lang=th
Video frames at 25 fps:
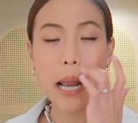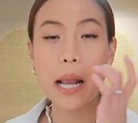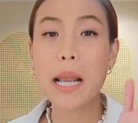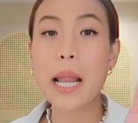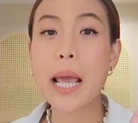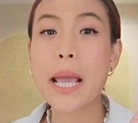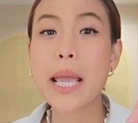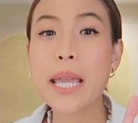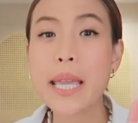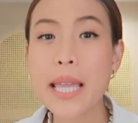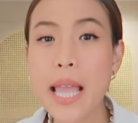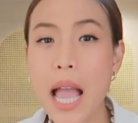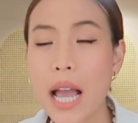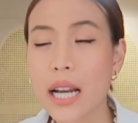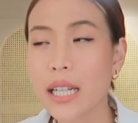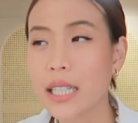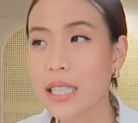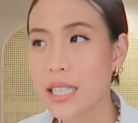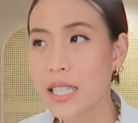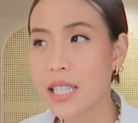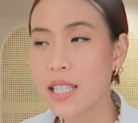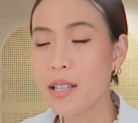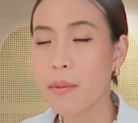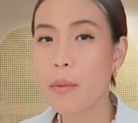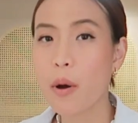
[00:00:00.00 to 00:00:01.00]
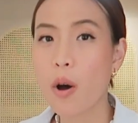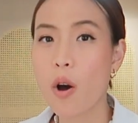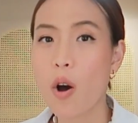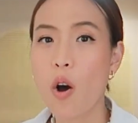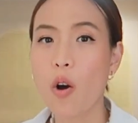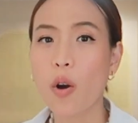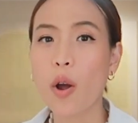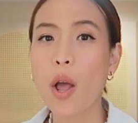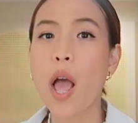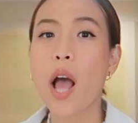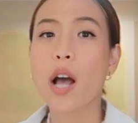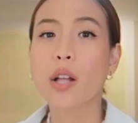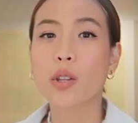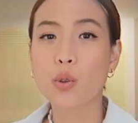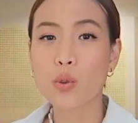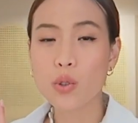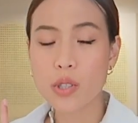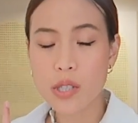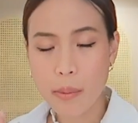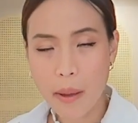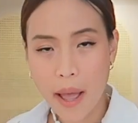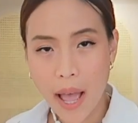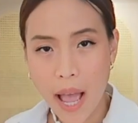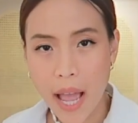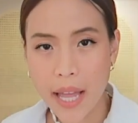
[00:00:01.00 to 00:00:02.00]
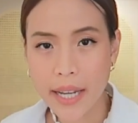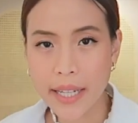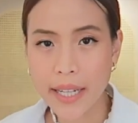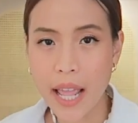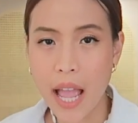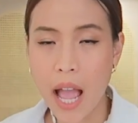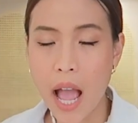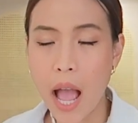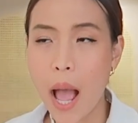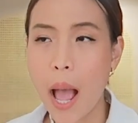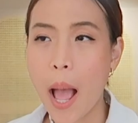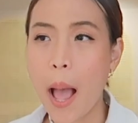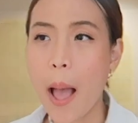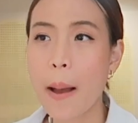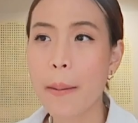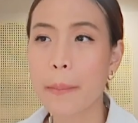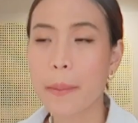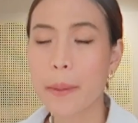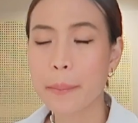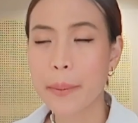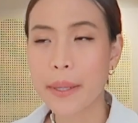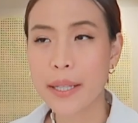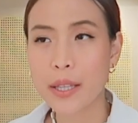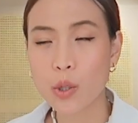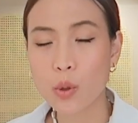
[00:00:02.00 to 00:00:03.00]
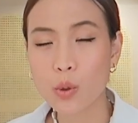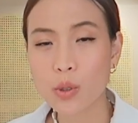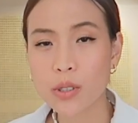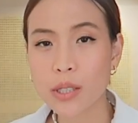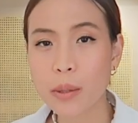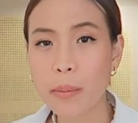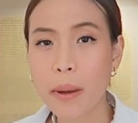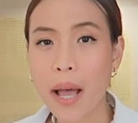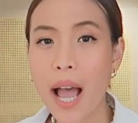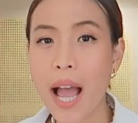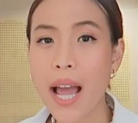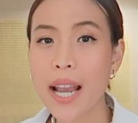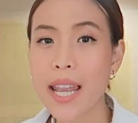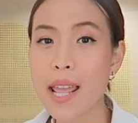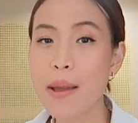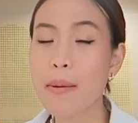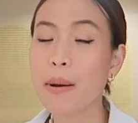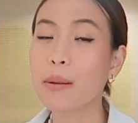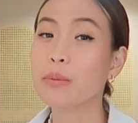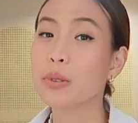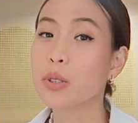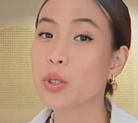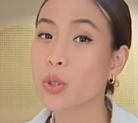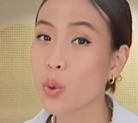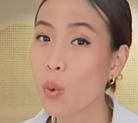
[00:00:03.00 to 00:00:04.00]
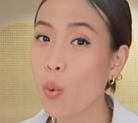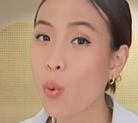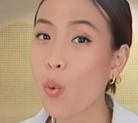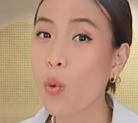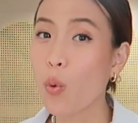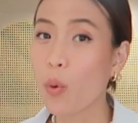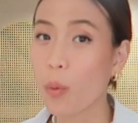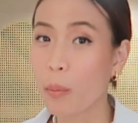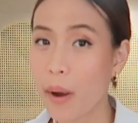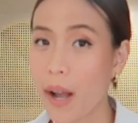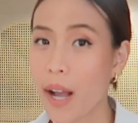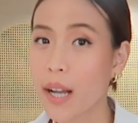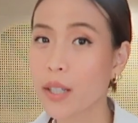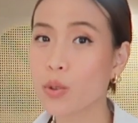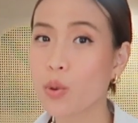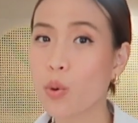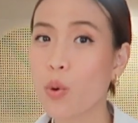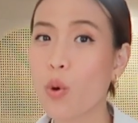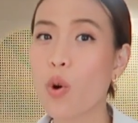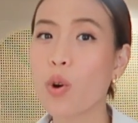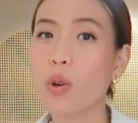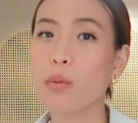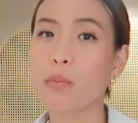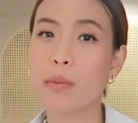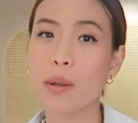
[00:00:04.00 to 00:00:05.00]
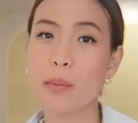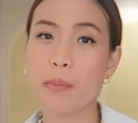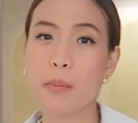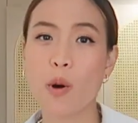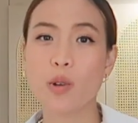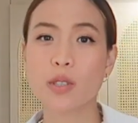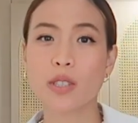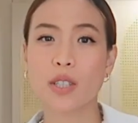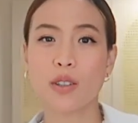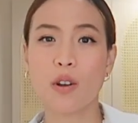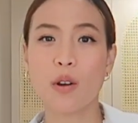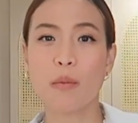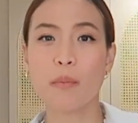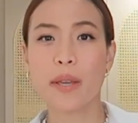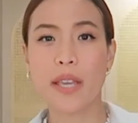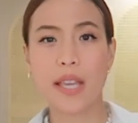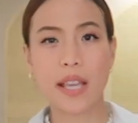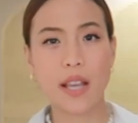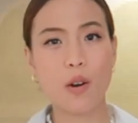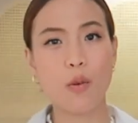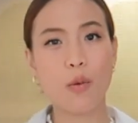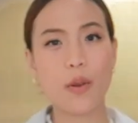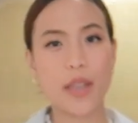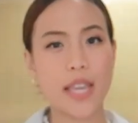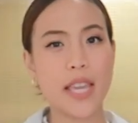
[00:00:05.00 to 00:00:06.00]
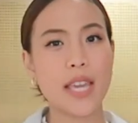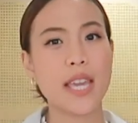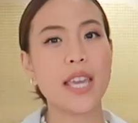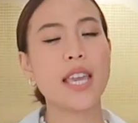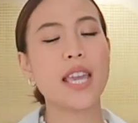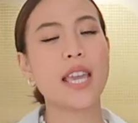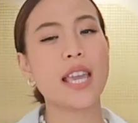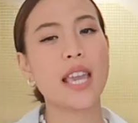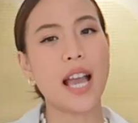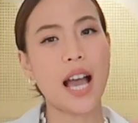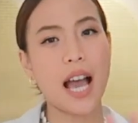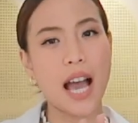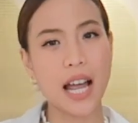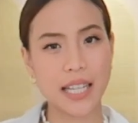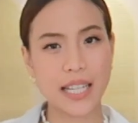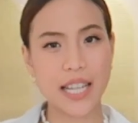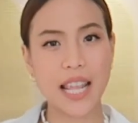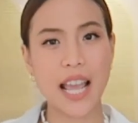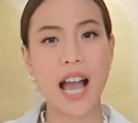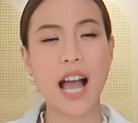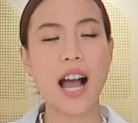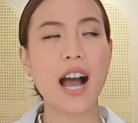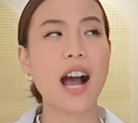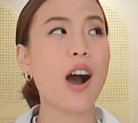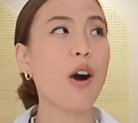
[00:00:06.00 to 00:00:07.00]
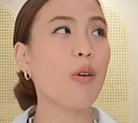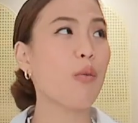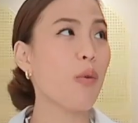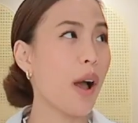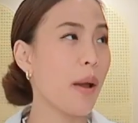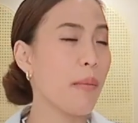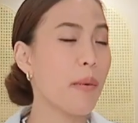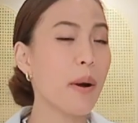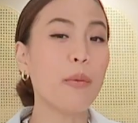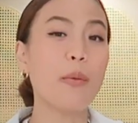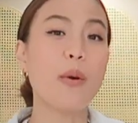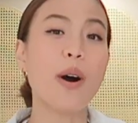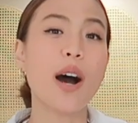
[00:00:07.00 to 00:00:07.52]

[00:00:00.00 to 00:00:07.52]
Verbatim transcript: และอีกอย่างหนึ่งที่จะบอกตู้เสื้อผ้าอันเนี้ยมันเป็นตู้เสื้อผ้าที่แบบสูงมากทุกคนปิโป้จะต้องมีเก้าอี้ อันเนี้ยเอาไว้แบบ